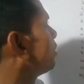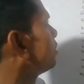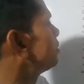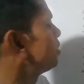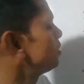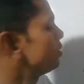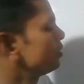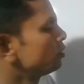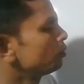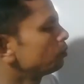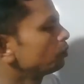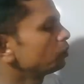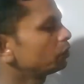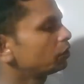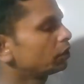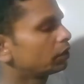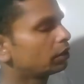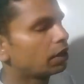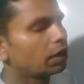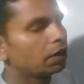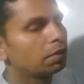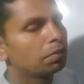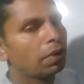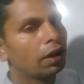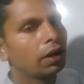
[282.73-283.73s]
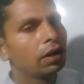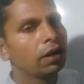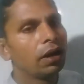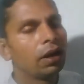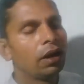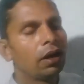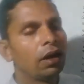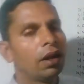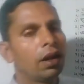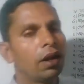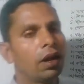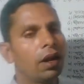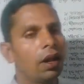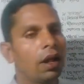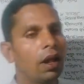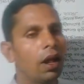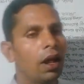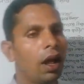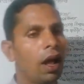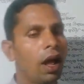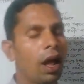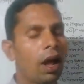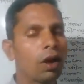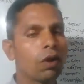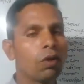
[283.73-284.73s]
যায় যে জীবনযাত্রার মান
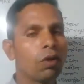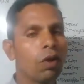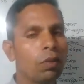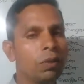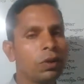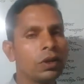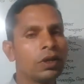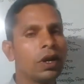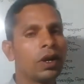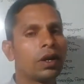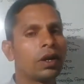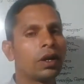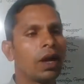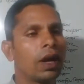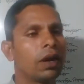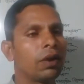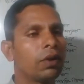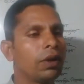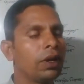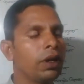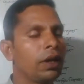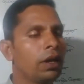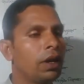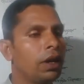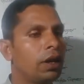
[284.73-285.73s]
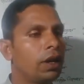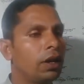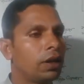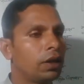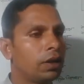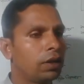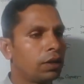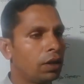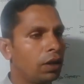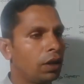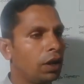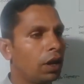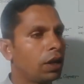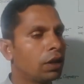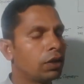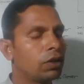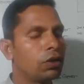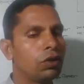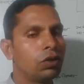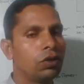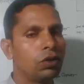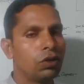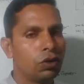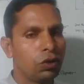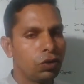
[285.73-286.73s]
কমে যাওয়ার কারণে
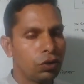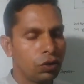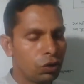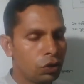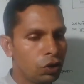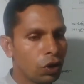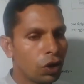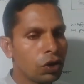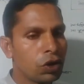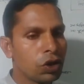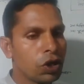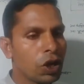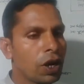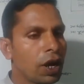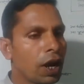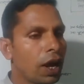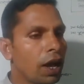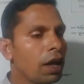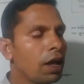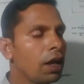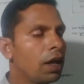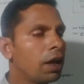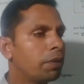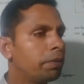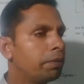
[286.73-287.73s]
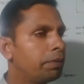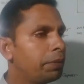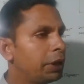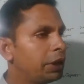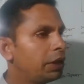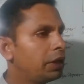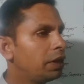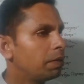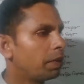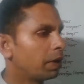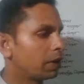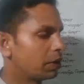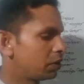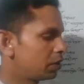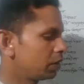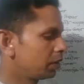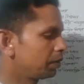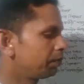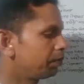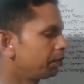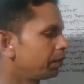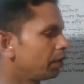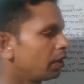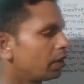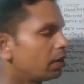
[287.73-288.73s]
জনসংখ্যা বৃদ্ধি পাচ্ছে
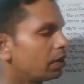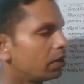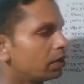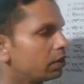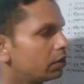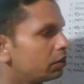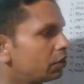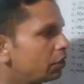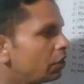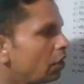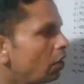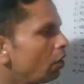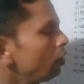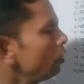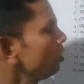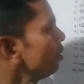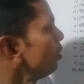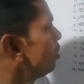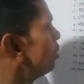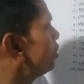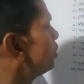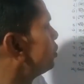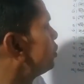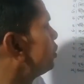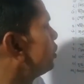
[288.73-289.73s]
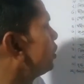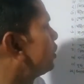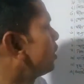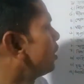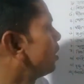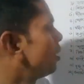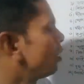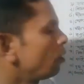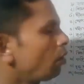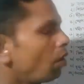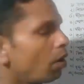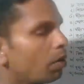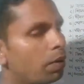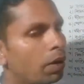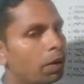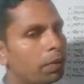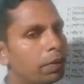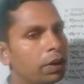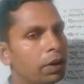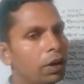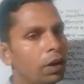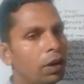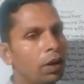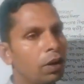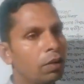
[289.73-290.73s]
যেটা হলো শিক্ষার
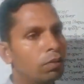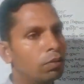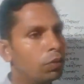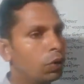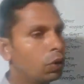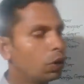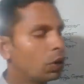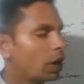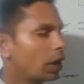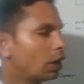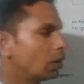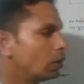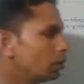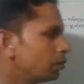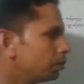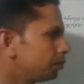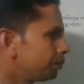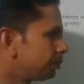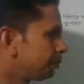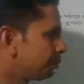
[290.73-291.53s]
অভাবের মূল কারণ